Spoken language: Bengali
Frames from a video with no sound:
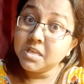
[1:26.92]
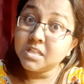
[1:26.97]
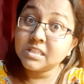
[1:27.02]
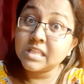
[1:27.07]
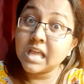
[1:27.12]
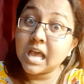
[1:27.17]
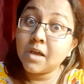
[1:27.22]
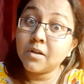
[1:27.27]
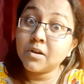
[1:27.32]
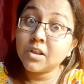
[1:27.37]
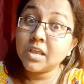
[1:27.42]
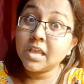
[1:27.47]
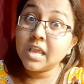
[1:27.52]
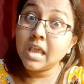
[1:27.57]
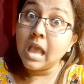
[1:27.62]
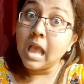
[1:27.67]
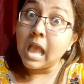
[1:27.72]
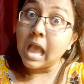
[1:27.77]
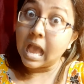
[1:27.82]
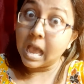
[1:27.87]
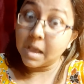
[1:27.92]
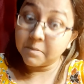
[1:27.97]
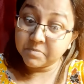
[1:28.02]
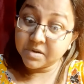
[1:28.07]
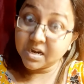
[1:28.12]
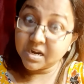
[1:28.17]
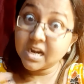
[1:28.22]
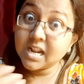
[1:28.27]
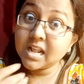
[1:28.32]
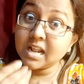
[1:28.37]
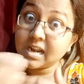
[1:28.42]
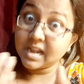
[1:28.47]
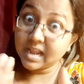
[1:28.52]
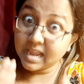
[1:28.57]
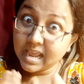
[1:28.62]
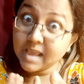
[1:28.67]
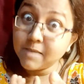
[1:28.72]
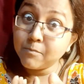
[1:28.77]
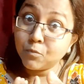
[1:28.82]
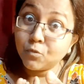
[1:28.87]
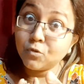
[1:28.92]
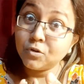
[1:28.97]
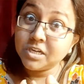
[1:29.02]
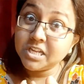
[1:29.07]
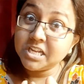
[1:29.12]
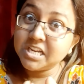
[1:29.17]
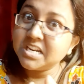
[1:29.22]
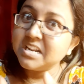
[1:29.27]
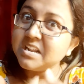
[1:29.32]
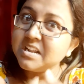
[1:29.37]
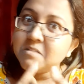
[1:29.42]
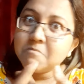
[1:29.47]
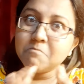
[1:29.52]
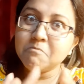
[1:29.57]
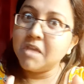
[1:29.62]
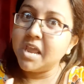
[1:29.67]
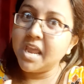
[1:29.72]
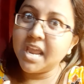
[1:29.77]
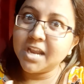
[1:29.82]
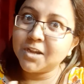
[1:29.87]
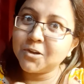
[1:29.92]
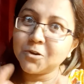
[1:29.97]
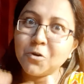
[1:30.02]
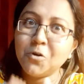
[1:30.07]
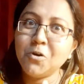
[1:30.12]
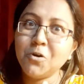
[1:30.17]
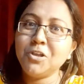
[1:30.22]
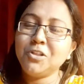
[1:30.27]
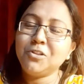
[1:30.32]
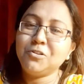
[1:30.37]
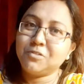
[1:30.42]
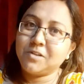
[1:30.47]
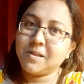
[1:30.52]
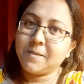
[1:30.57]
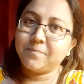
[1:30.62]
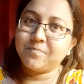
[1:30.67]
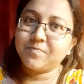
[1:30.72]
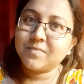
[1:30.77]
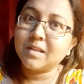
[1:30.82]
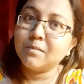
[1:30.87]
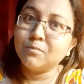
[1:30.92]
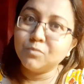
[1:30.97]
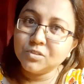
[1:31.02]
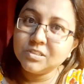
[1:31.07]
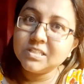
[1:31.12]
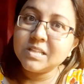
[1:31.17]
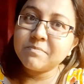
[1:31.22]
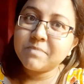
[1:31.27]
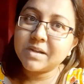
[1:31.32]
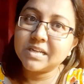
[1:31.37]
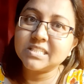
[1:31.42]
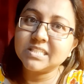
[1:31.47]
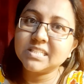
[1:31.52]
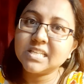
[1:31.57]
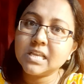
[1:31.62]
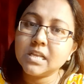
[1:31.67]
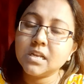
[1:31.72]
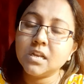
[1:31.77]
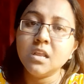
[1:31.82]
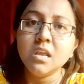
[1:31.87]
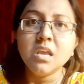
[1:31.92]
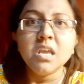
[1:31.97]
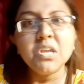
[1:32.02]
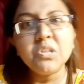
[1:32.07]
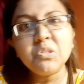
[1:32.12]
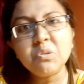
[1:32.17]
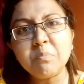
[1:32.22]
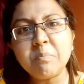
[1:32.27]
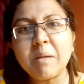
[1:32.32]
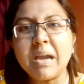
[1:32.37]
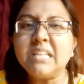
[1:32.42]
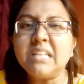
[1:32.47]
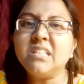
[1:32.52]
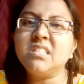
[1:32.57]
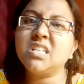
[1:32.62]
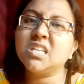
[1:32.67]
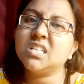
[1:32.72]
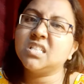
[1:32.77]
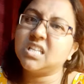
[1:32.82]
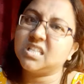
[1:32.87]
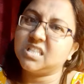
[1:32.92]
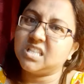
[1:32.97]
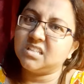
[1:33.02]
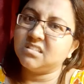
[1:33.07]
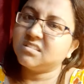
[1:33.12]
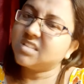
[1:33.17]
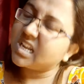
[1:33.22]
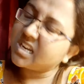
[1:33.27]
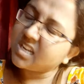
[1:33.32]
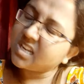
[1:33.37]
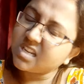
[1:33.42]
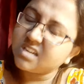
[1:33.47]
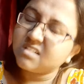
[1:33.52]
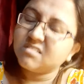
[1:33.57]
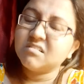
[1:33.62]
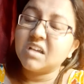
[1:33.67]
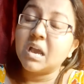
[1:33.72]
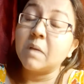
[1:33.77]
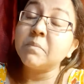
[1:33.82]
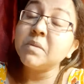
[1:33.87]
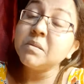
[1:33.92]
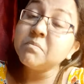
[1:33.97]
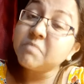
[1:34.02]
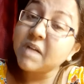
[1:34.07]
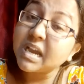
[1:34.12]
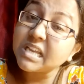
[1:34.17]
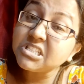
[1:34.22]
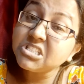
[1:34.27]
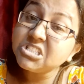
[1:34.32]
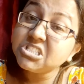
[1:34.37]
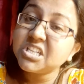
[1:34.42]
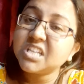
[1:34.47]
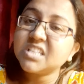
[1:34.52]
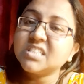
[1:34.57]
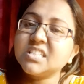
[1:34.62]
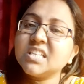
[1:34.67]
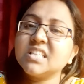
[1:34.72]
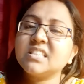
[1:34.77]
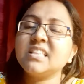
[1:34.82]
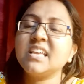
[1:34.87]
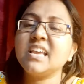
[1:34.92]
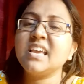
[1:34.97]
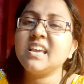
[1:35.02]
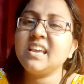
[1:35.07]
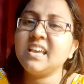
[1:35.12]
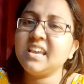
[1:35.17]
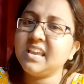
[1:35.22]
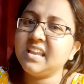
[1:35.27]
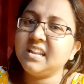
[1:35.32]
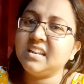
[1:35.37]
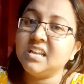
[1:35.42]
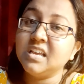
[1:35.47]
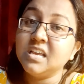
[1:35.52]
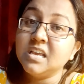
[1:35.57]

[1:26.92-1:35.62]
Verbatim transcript: তাহলে আপনারা এই বোনটির ভেটও হইতো না বুঝতে পারছেন কিন্তু বাইচা যেতেন জানেন আপনি বাইচ্চা যেতেন